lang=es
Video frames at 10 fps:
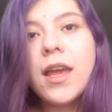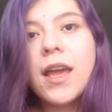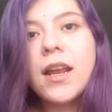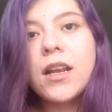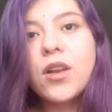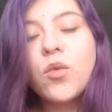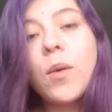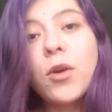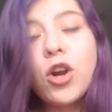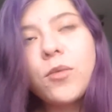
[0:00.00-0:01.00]
el
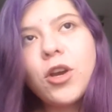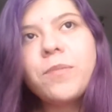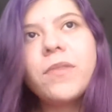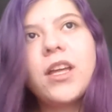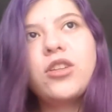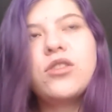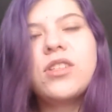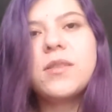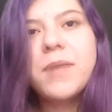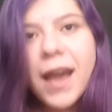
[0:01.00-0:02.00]
nuevo novio.
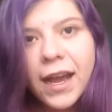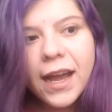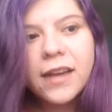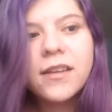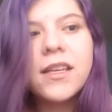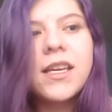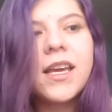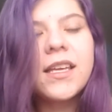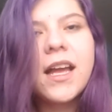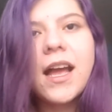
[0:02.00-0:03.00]
Entonces viajan y
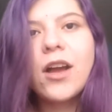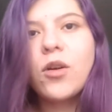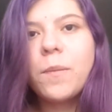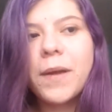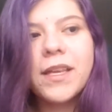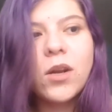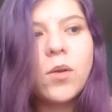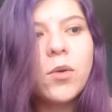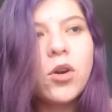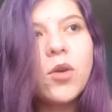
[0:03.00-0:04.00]
ella acompaña al
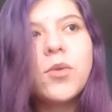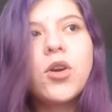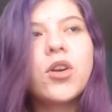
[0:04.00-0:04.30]
nuevo novio.